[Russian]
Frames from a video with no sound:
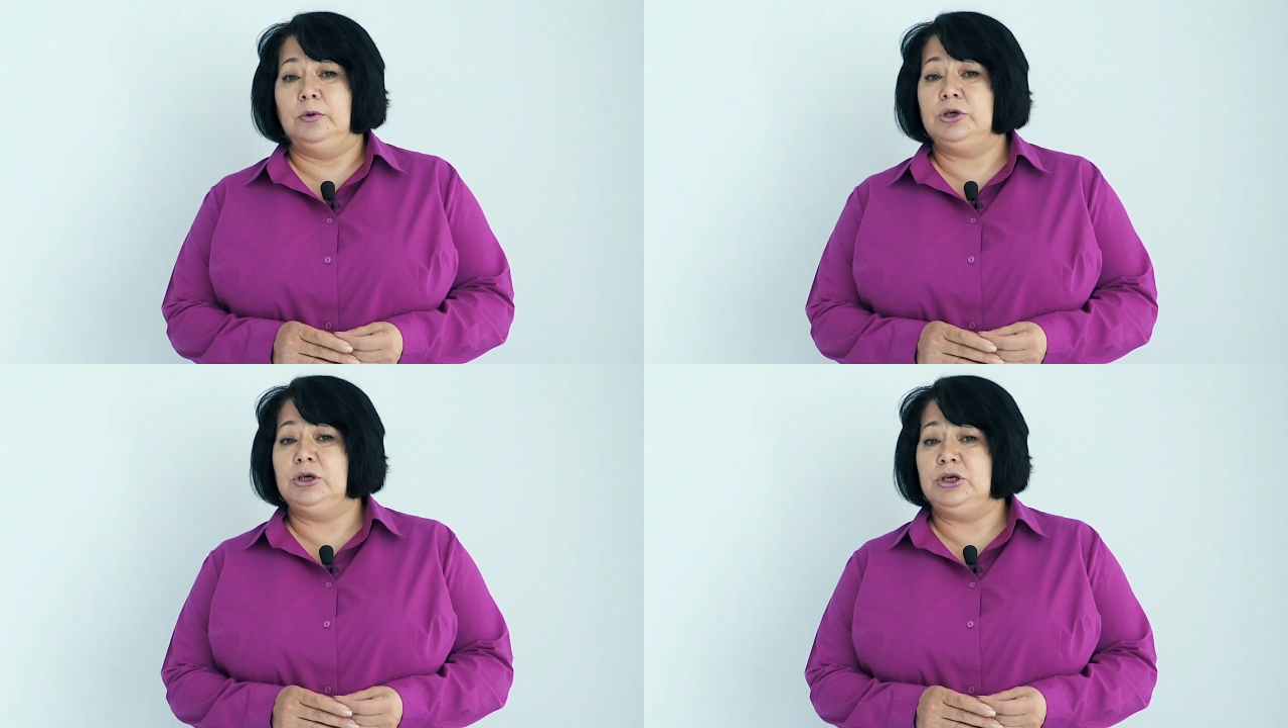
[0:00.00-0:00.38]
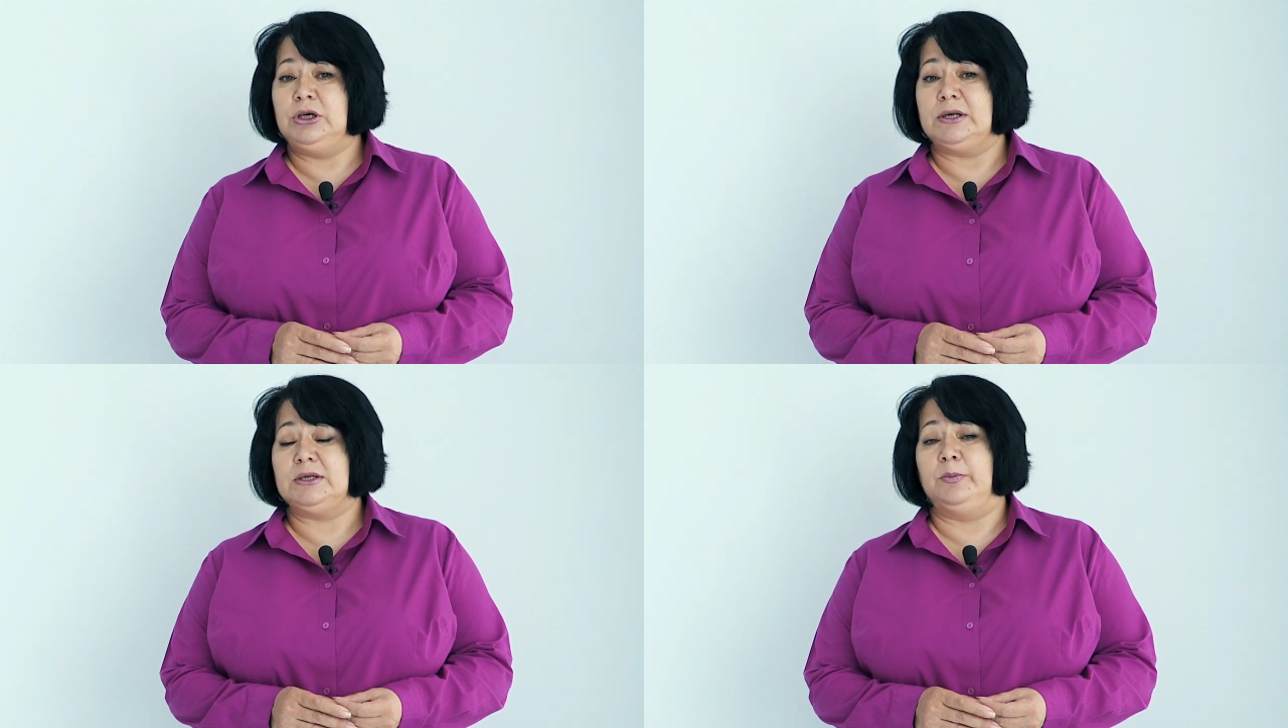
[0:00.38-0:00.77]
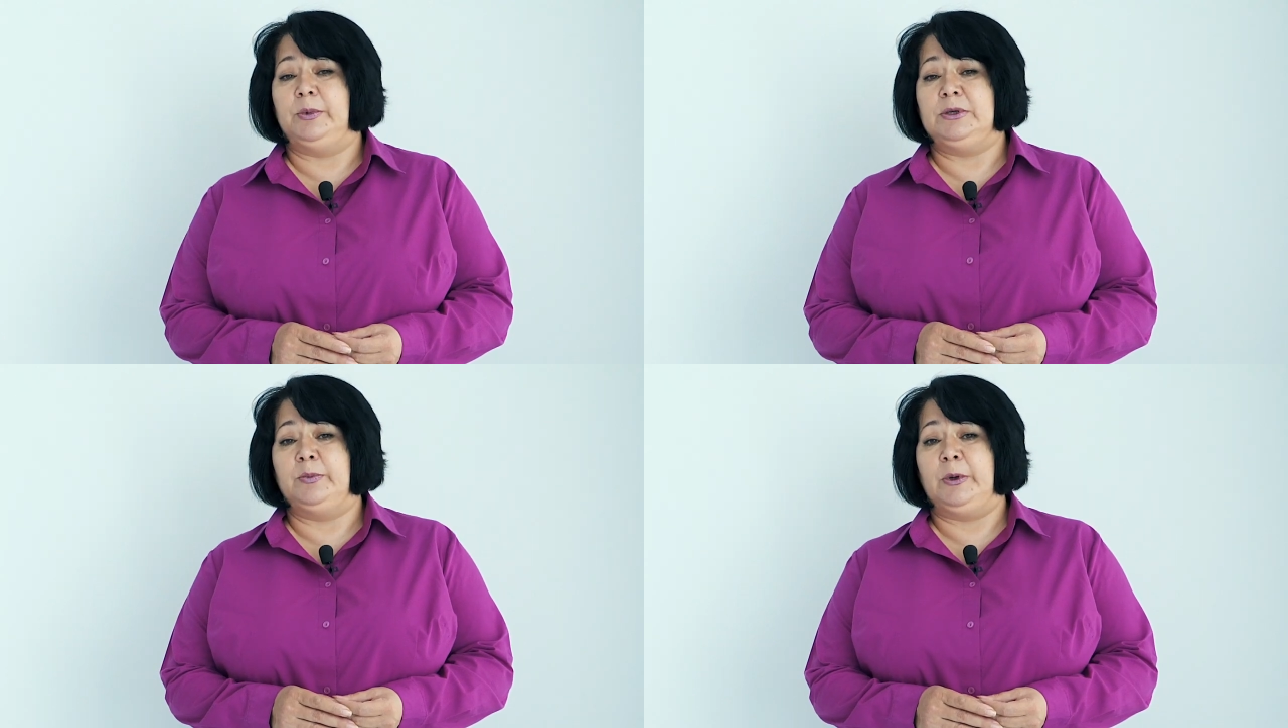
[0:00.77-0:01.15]
Очень часто
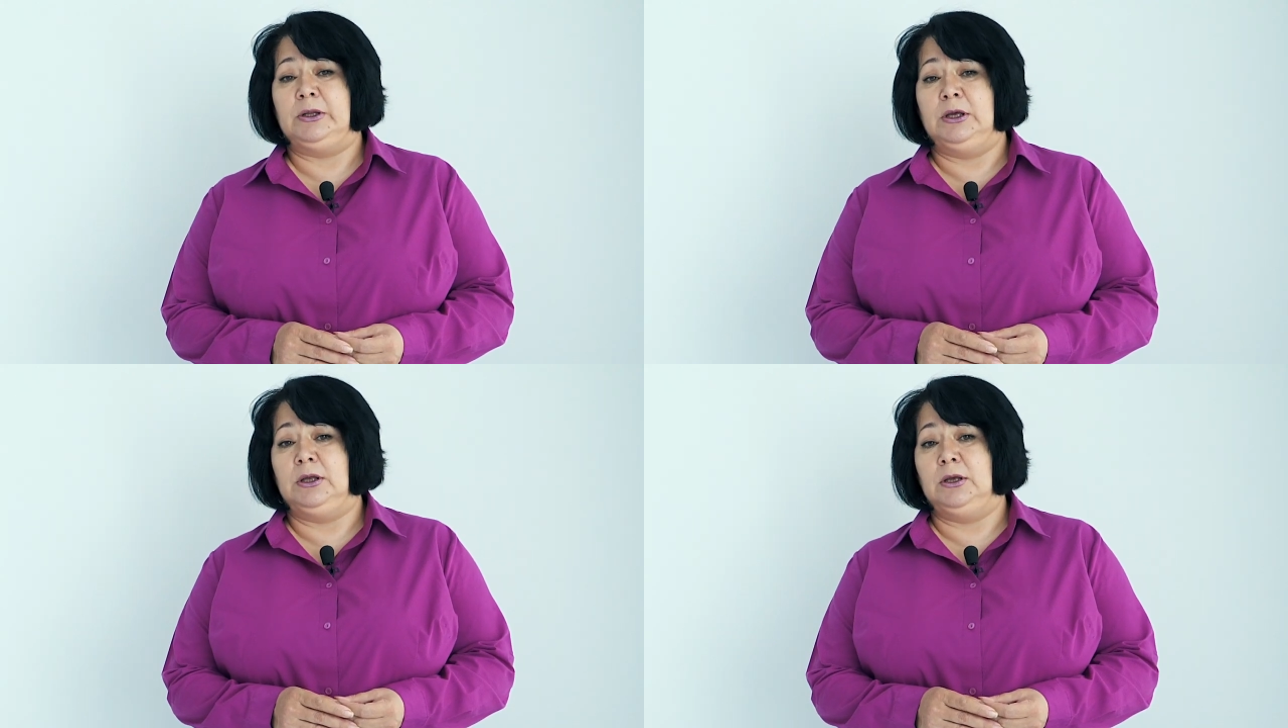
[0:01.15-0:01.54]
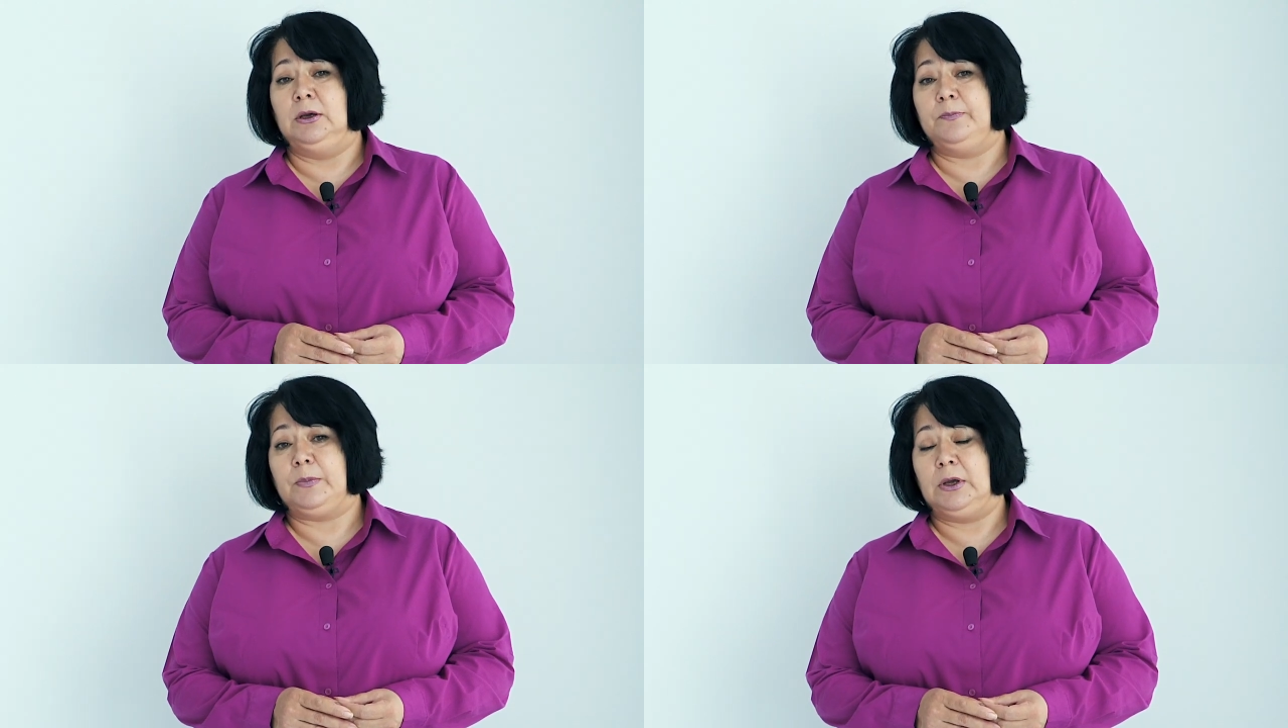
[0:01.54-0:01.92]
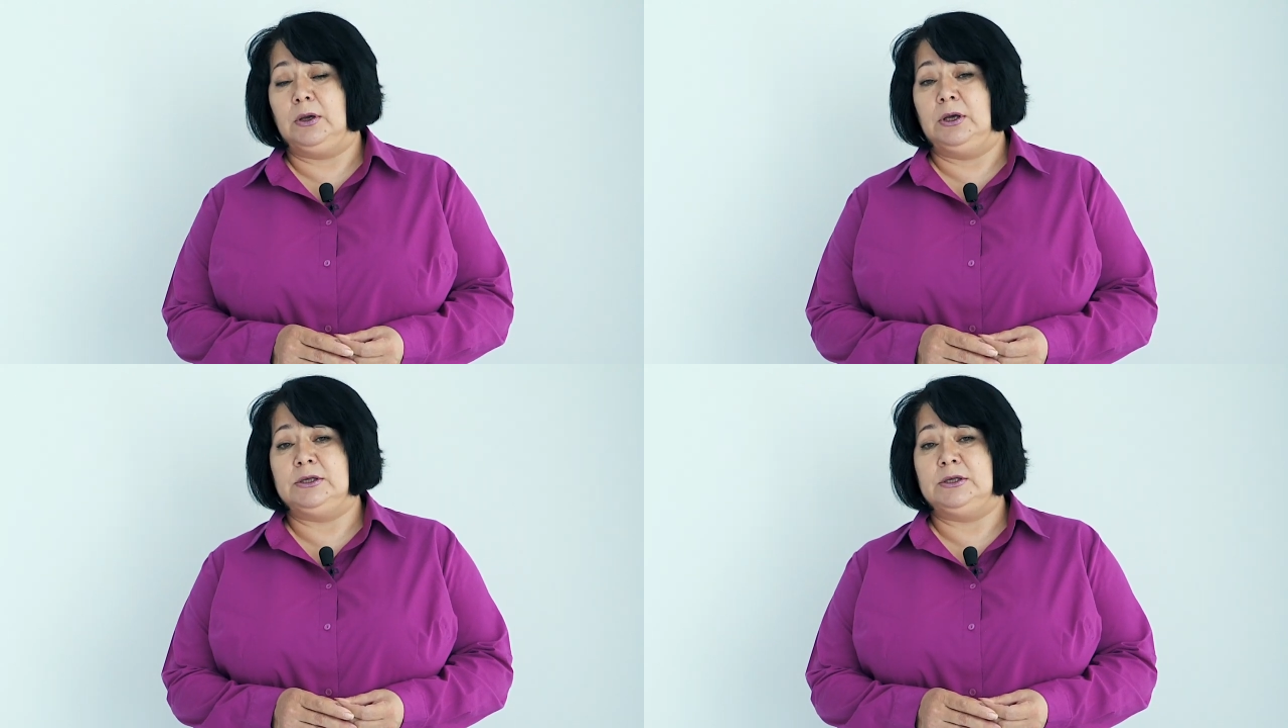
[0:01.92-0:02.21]
при заполнении а,